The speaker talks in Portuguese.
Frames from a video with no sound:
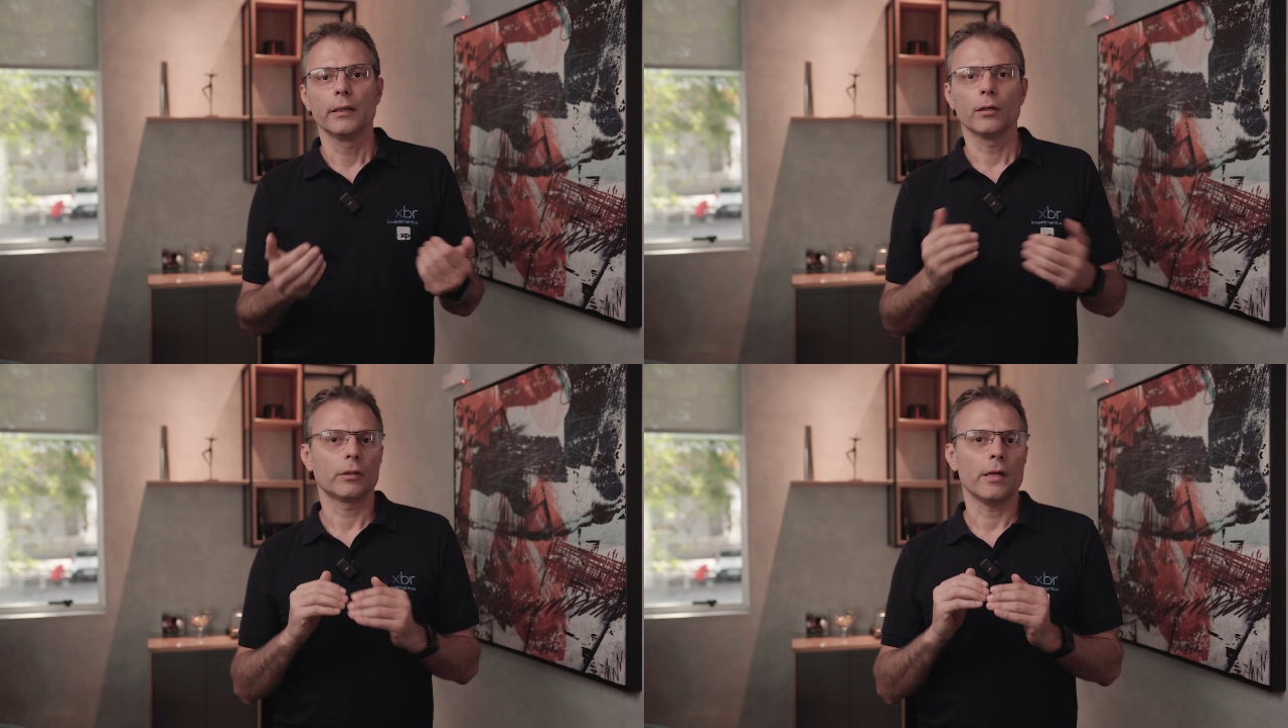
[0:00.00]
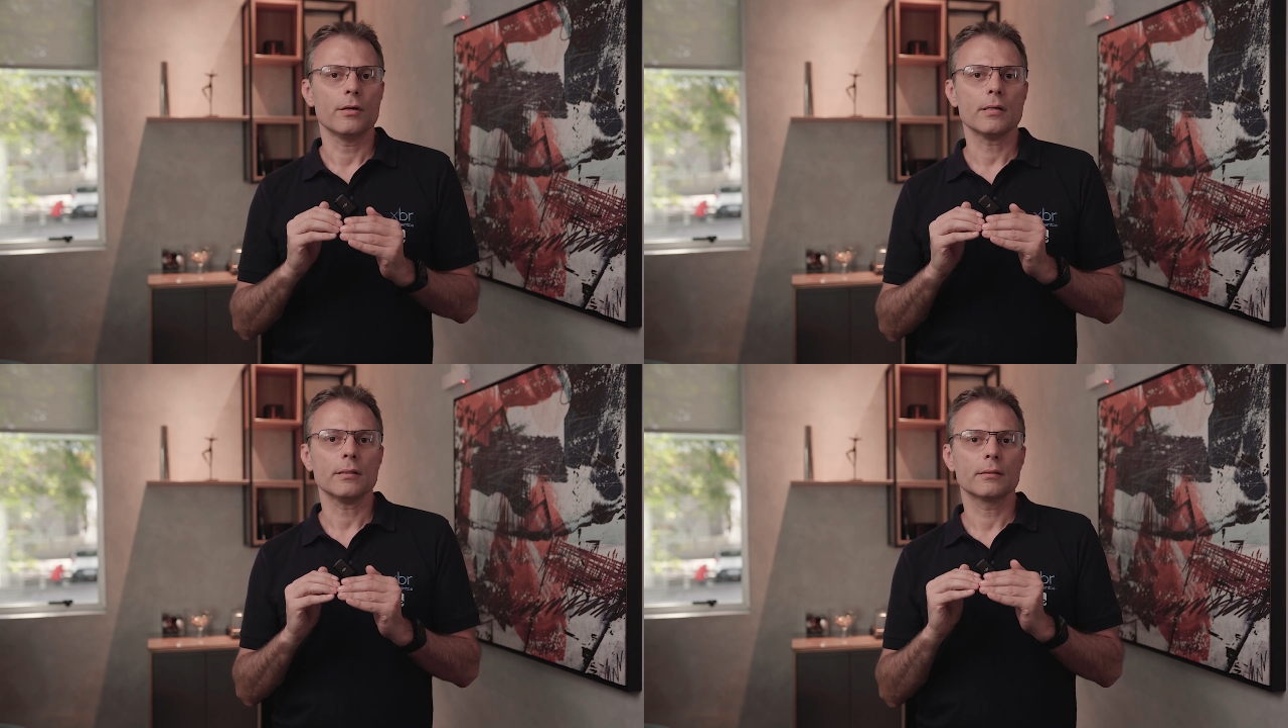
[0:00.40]
eu
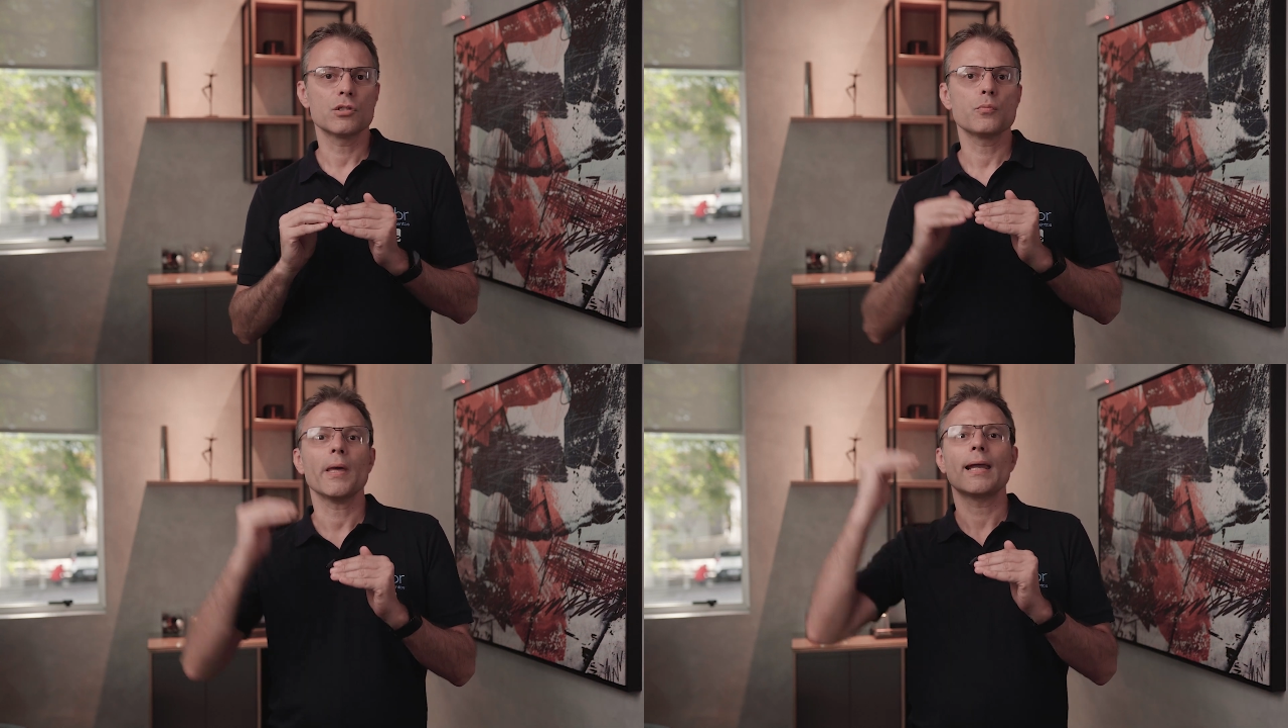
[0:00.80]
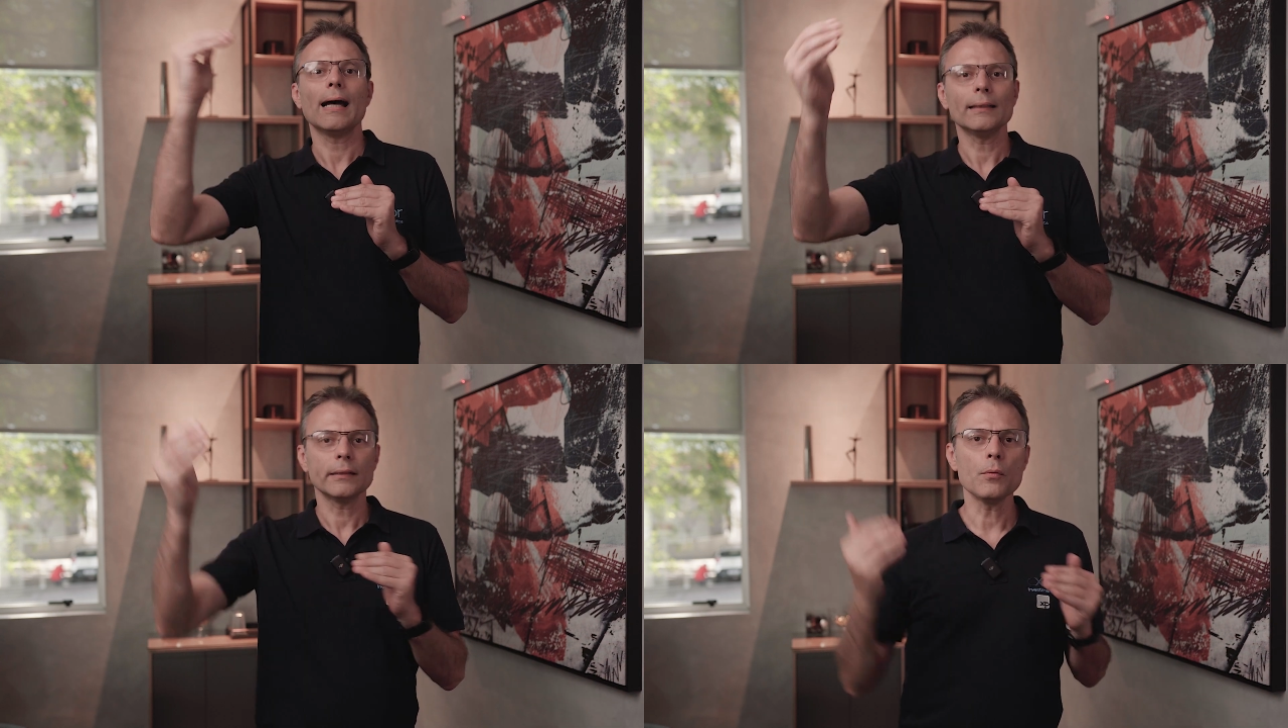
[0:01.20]
tenho que
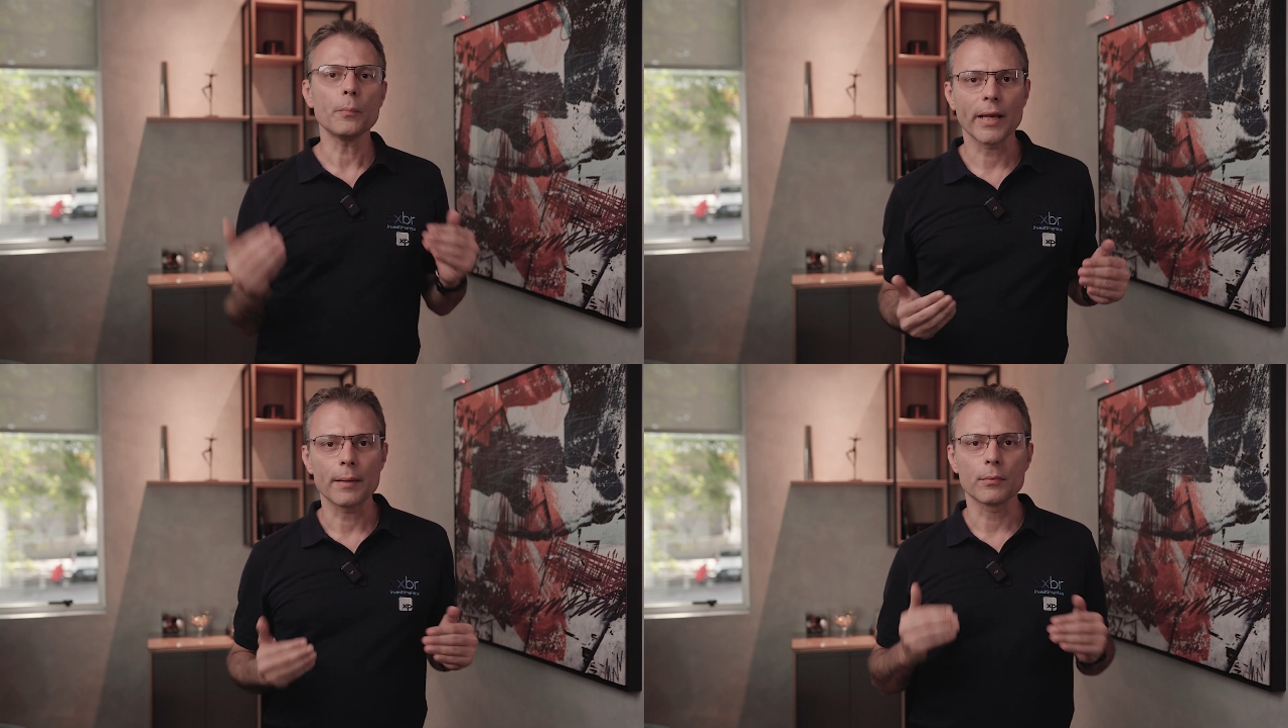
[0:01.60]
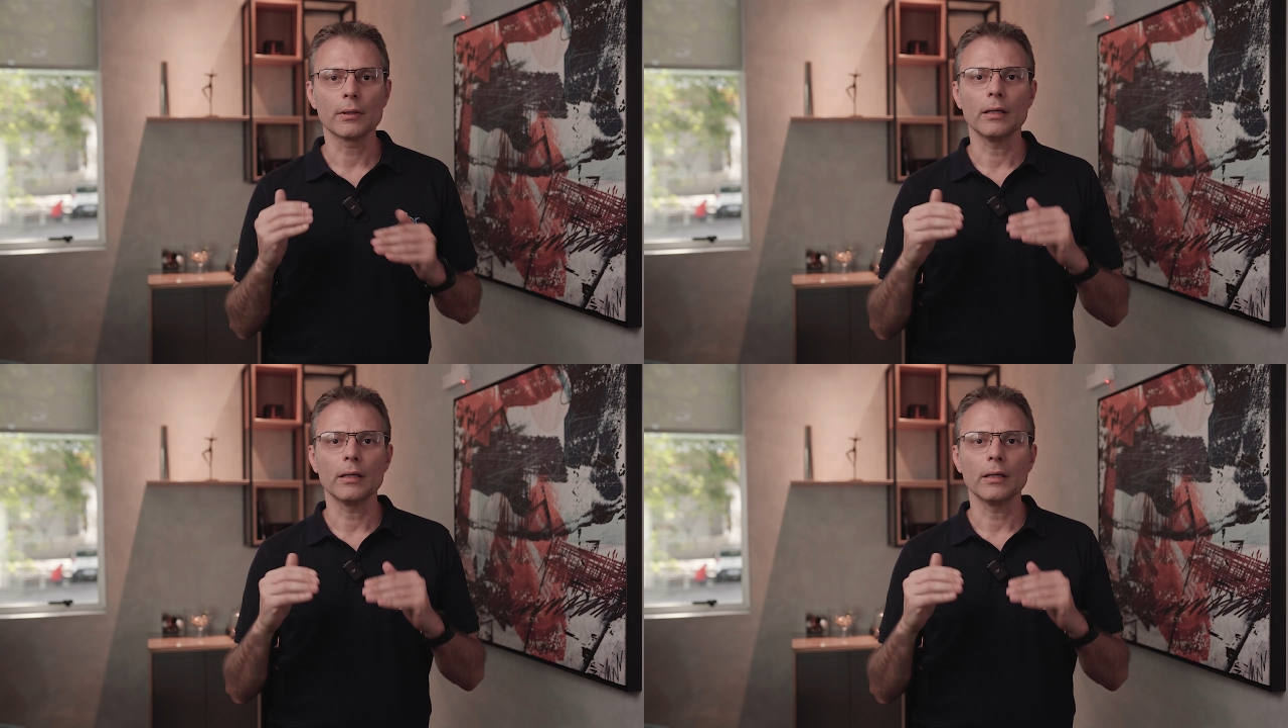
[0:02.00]
esperar ter um prêmio,